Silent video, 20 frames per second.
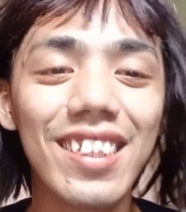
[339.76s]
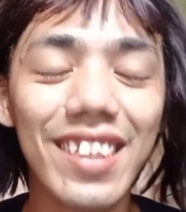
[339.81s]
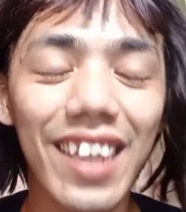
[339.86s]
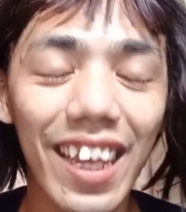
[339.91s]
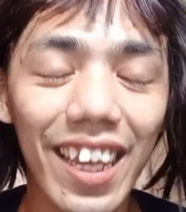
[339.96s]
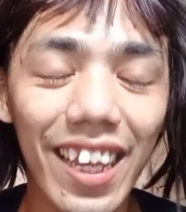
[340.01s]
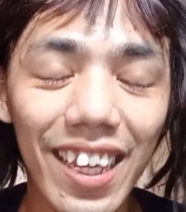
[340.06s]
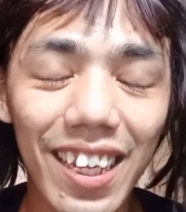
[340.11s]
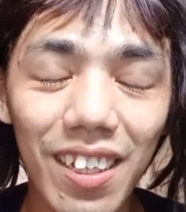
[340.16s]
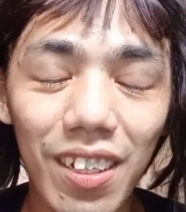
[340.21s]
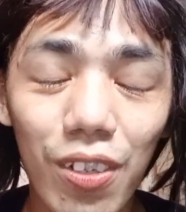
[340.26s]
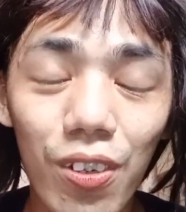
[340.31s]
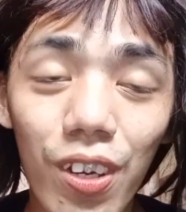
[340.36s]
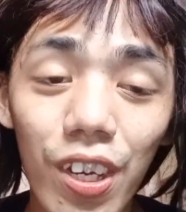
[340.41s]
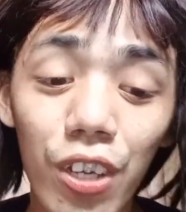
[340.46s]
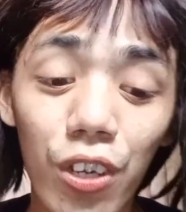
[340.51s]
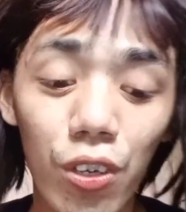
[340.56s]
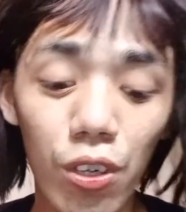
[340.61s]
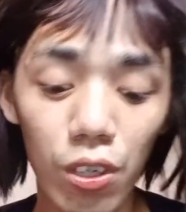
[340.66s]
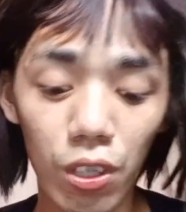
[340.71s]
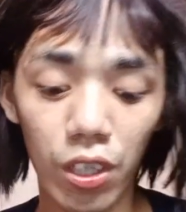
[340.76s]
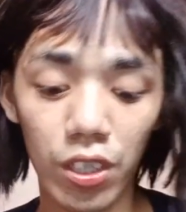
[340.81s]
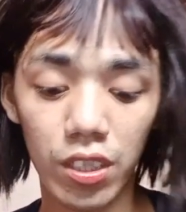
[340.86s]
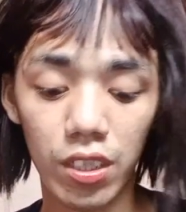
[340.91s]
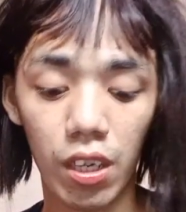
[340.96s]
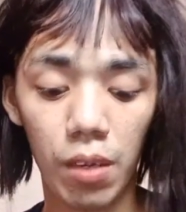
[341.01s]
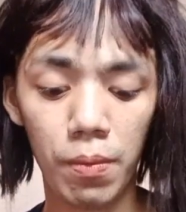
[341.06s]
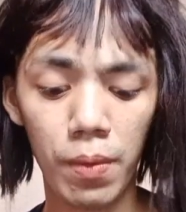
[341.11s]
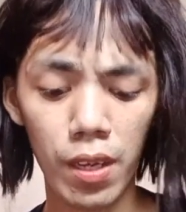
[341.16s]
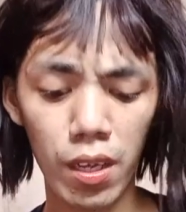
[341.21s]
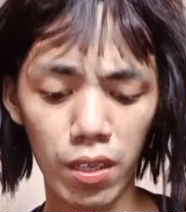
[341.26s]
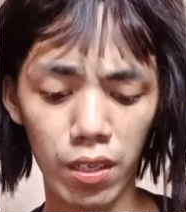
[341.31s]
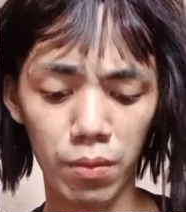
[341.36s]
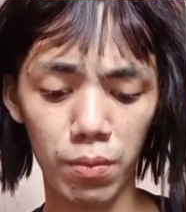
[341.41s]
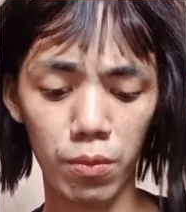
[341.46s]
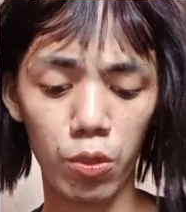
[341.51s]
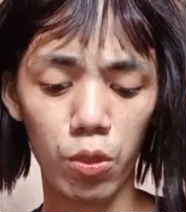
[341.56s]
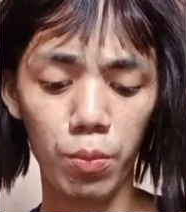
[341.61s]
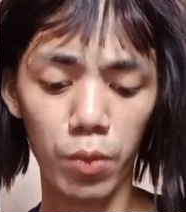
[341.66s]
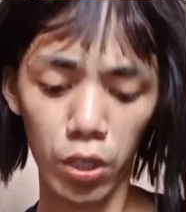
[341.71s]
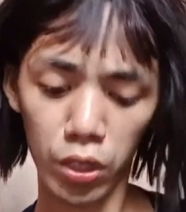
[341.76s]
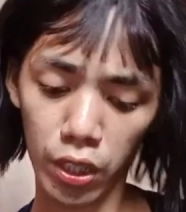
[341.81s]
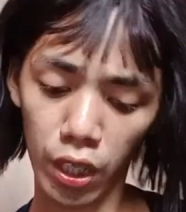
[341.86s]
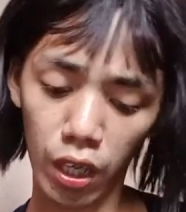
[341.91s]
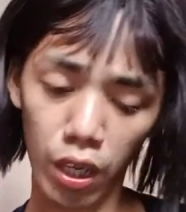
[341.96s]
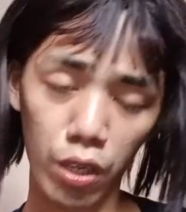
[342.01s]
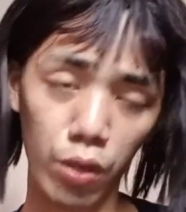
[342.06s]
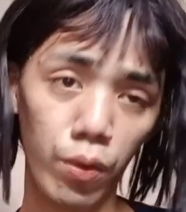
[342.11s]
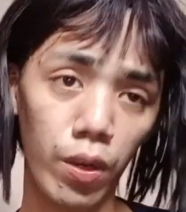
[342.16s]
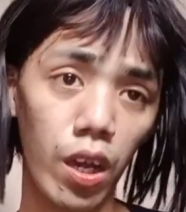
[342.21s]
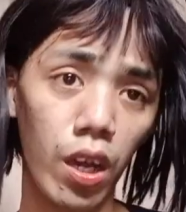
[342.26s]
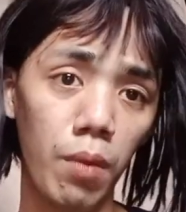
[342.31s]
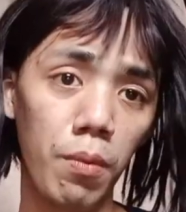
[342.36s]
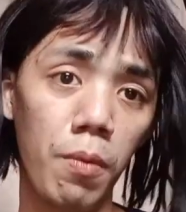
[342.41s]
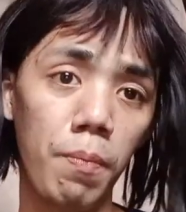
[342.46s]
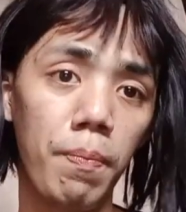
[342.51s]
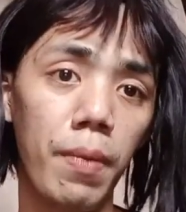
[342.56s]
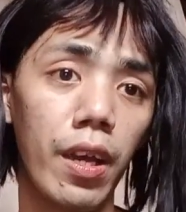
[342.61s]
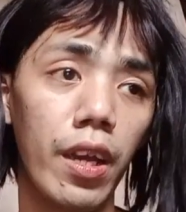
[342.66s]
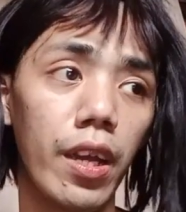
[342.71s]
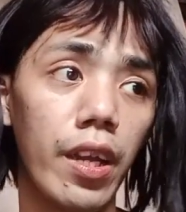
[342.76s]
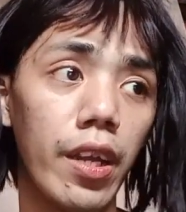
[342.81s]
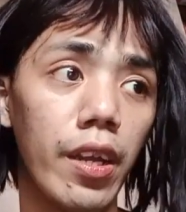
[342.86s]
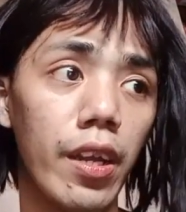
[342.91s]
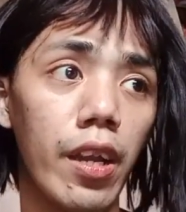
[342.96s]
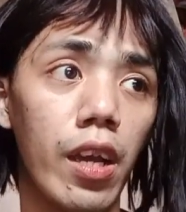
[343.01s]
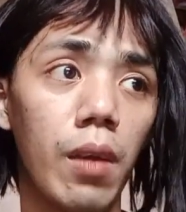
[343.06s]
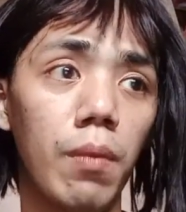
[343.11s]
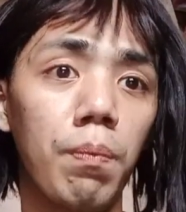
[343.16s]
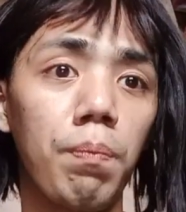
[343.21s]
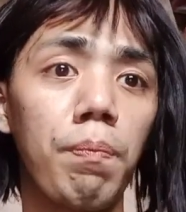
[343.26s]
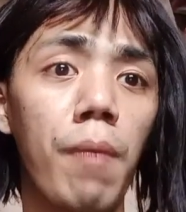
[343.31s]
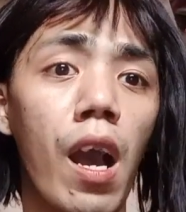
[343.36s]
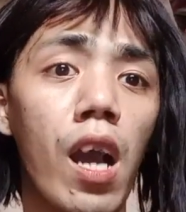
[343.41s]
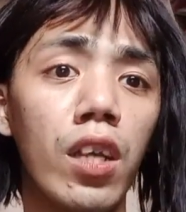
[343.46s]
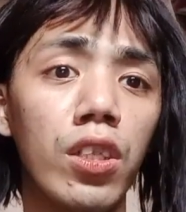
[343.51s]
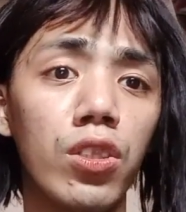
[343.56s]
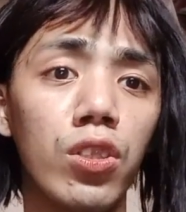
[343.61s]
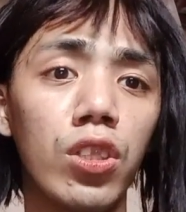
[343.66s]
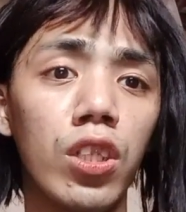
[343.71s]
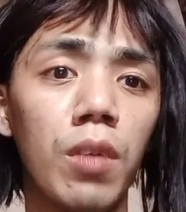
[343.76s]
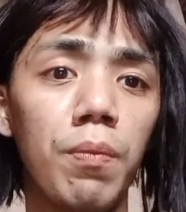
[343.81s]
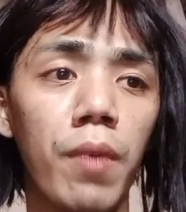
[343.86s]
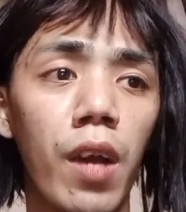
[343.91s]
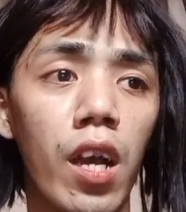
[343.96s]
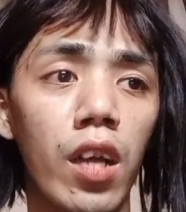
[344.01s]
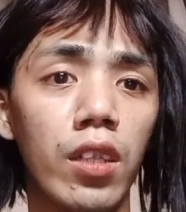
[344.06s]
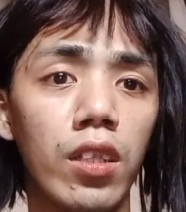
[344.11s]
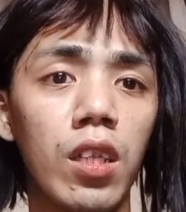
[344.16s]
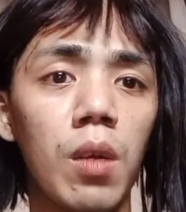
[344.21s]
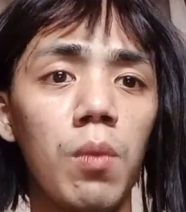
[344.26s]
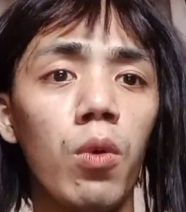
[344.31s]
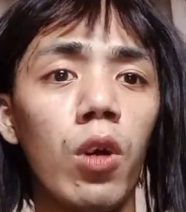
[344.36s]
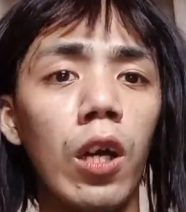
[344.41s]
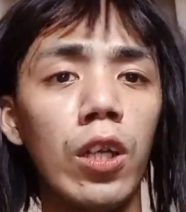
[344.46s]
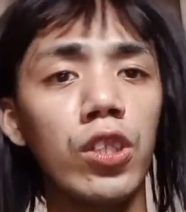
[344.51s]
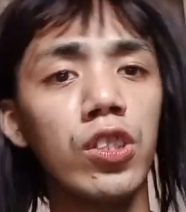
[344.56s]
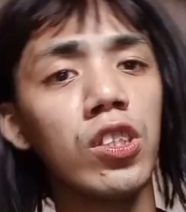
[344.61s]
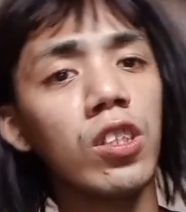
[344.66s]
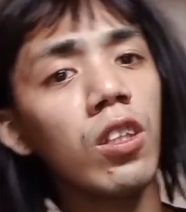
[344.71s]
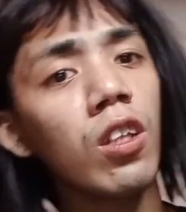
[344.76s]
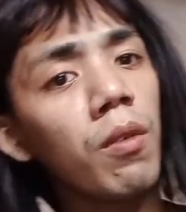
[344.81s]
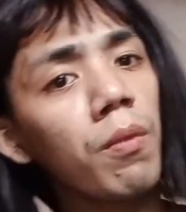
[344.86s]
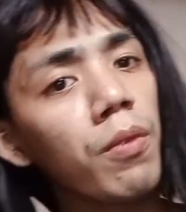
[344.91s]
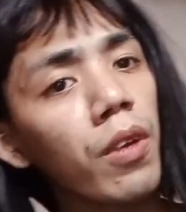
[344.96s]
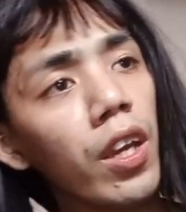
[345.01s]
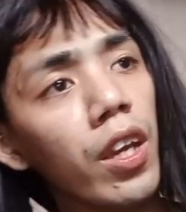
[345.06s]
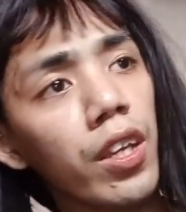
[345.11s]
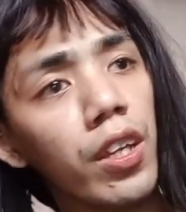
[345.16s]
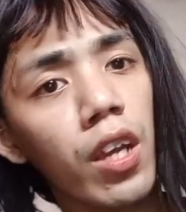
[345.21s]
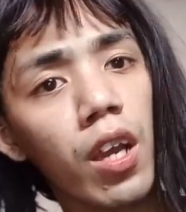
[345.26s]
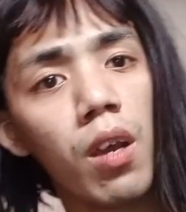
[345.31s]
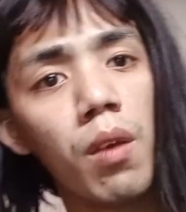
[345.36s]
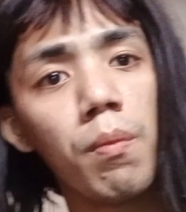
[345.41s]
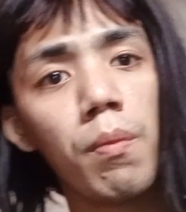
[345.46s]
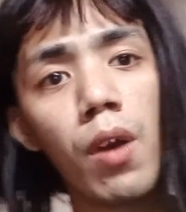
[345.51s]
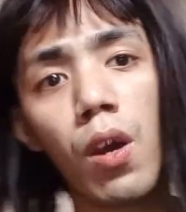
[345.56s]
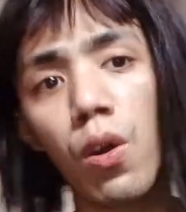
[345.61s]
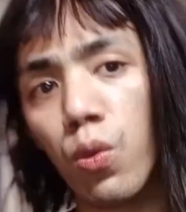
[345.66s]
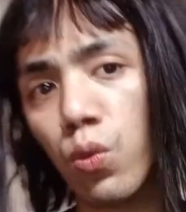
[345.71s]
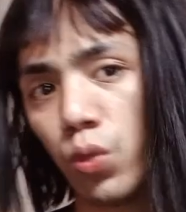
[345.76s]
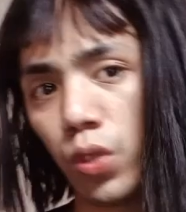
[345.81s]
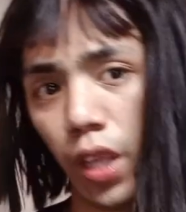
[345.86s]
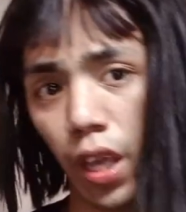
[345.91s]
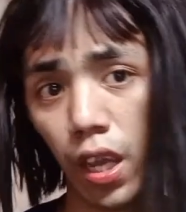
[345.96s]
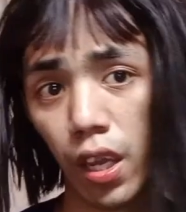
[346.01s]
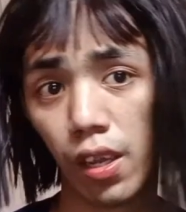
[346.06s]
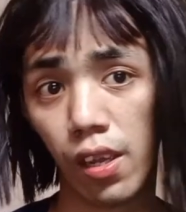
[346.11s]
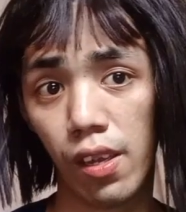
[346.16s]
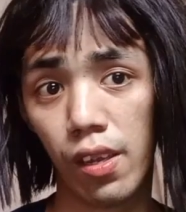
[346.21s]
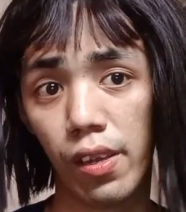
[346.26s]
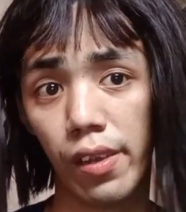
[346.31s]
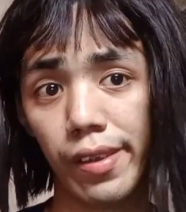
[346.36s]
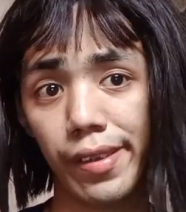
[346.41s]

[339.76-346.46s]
hindi kung kayo ko kontra ba kumontra kayo wala kami pakialam pangit nyo naman kamukha nyo si Navea Maude